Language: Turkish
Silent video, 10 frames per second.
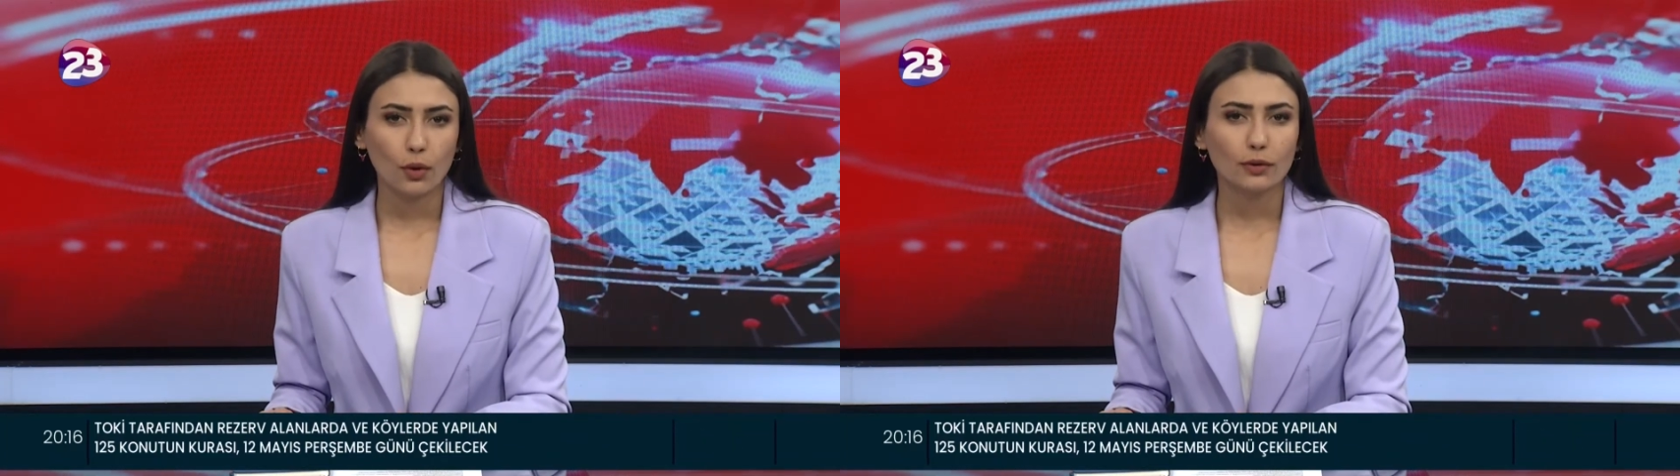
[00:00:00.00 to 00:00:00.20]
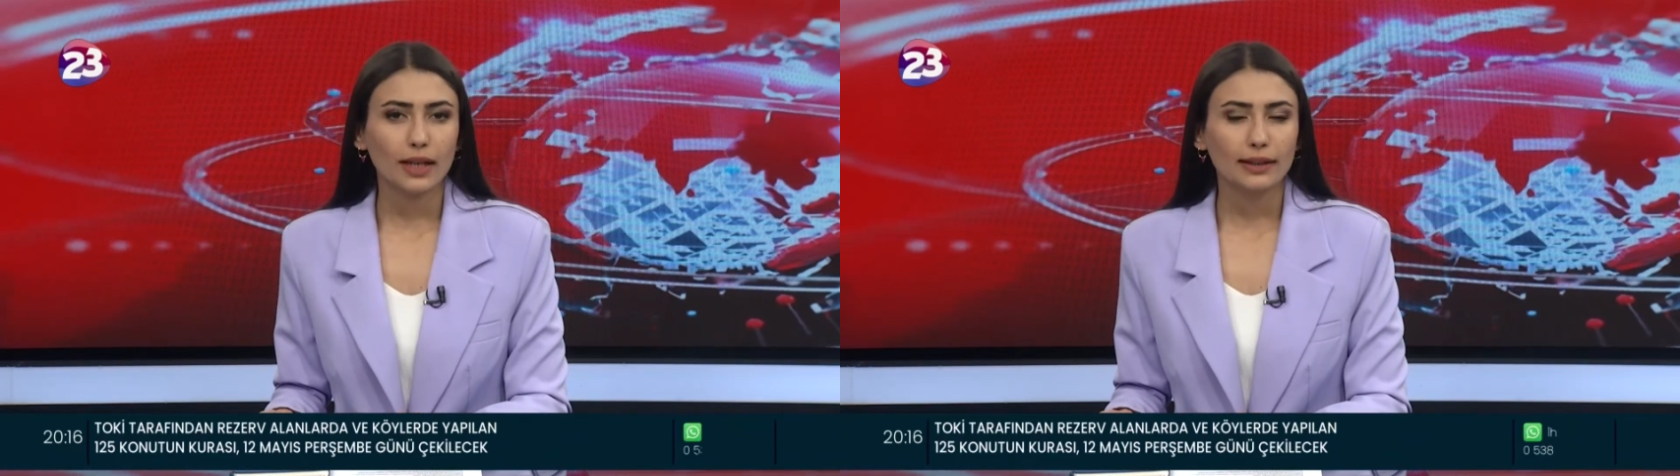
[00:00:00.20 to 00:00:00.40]

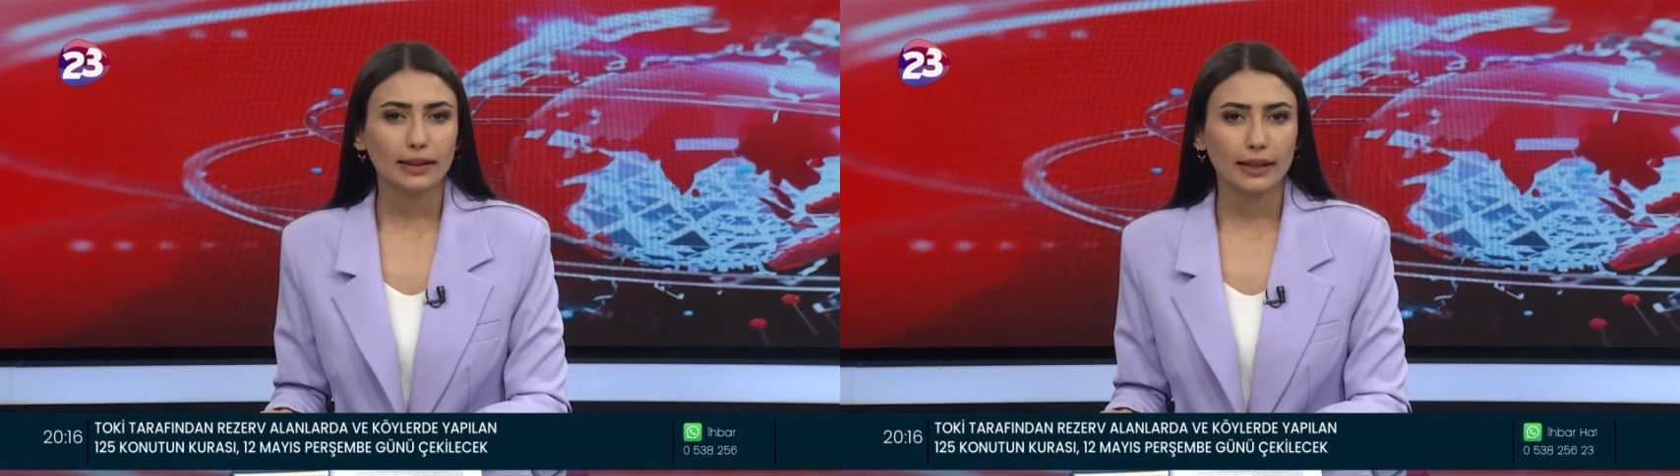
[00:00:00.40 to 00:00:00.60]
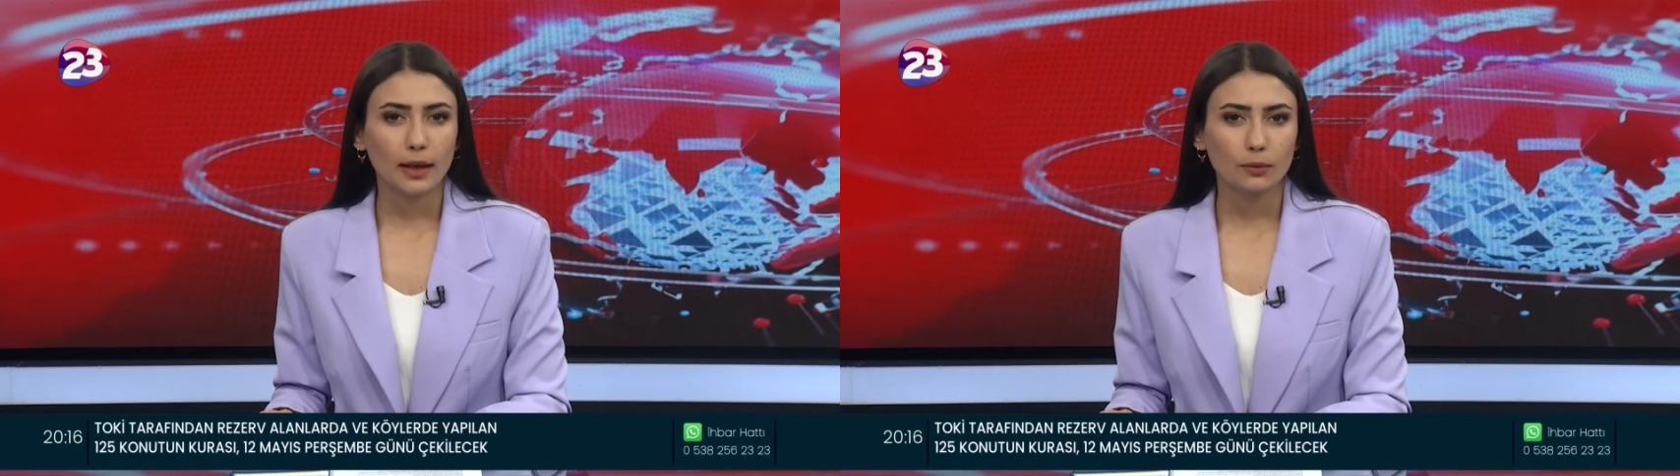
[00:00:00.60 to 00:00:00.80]
özel
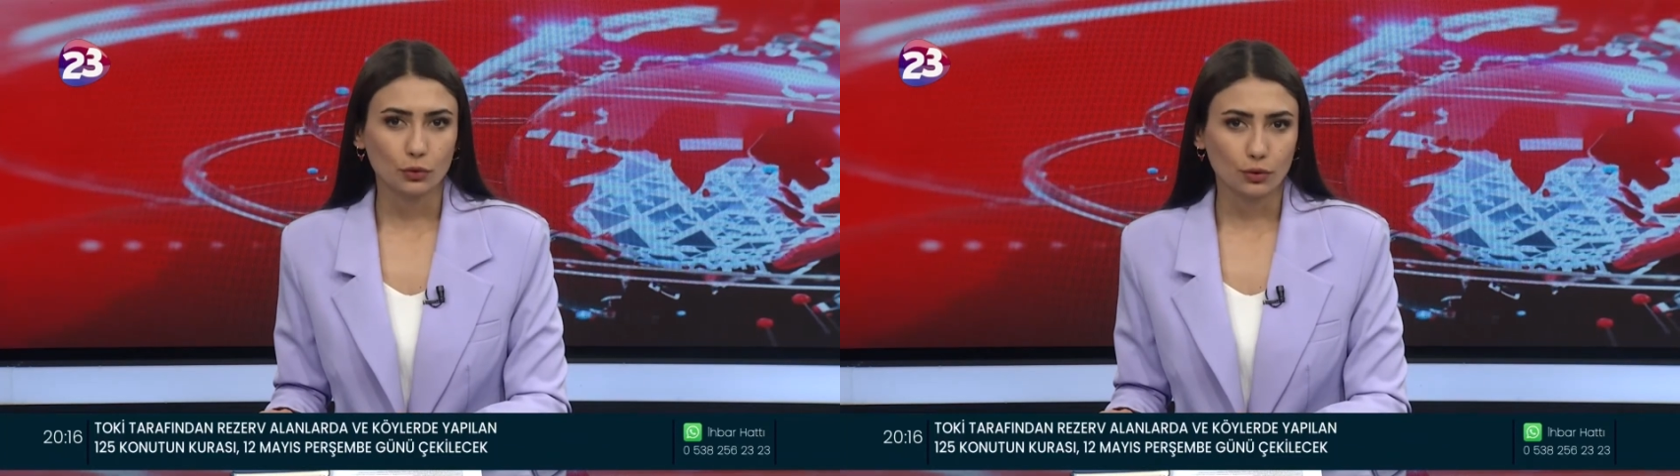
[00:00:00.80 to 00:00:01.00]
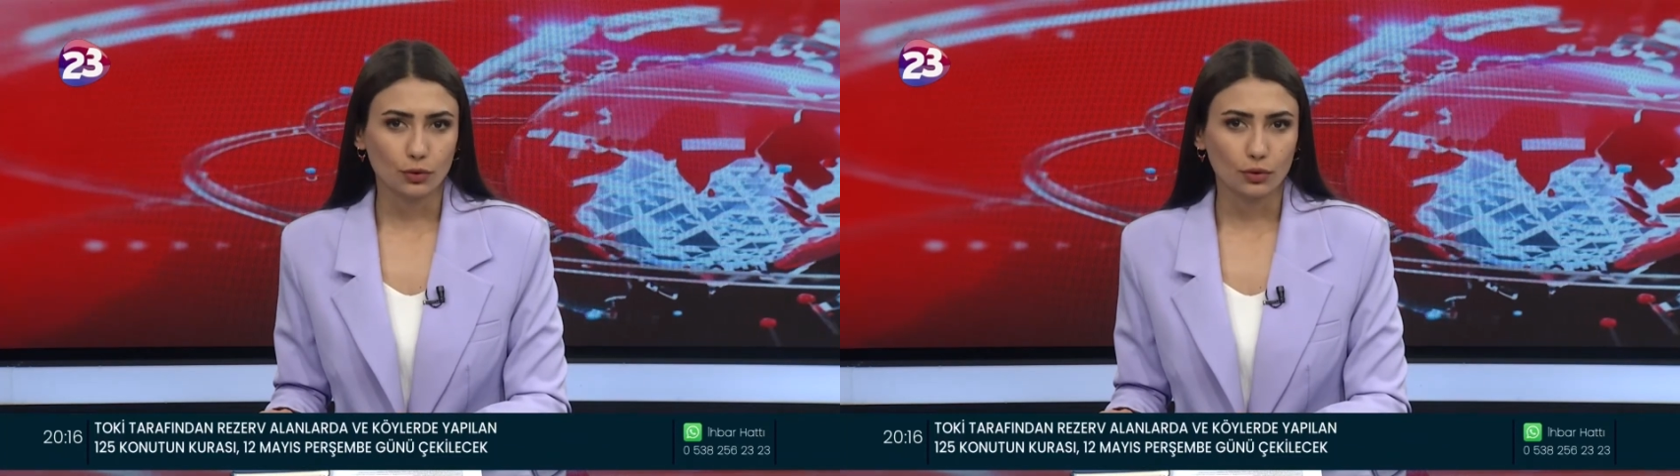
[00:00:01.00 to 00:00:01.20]
kalem
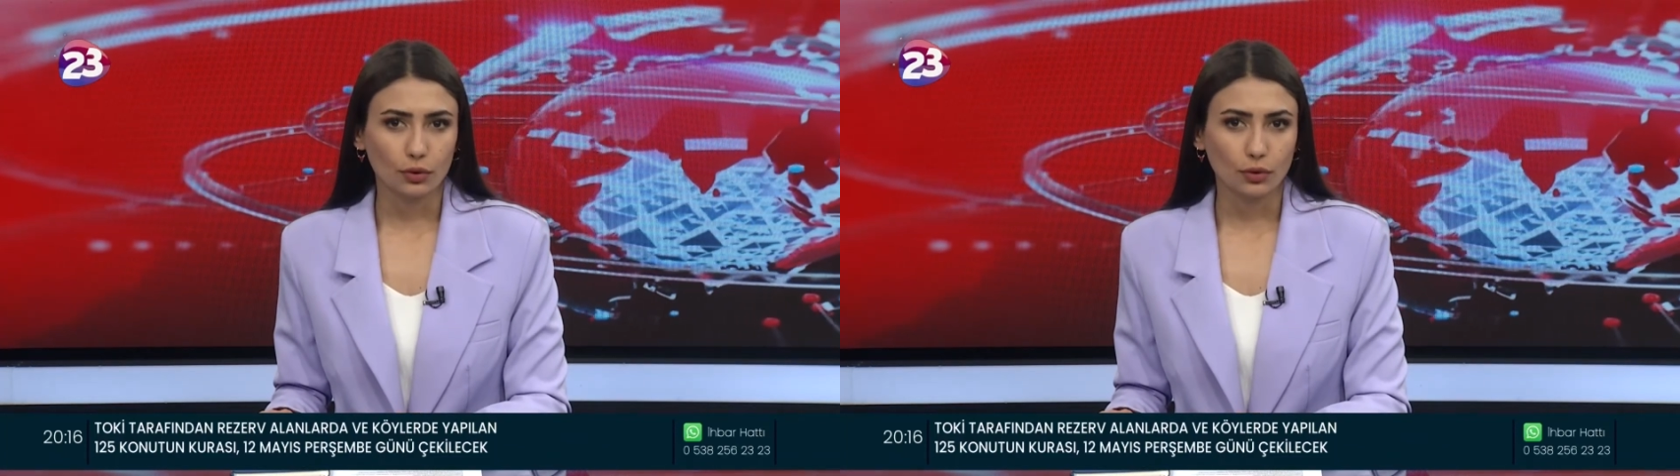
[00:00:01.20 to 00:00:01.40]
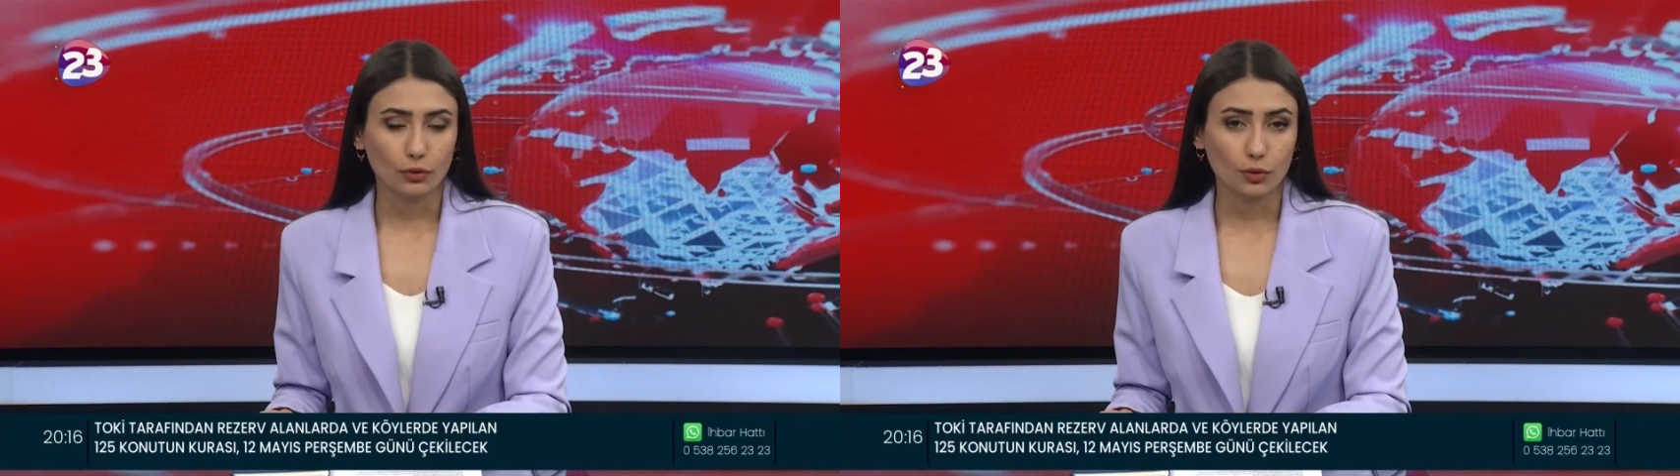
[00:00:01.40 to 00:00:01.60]
müdürlüğü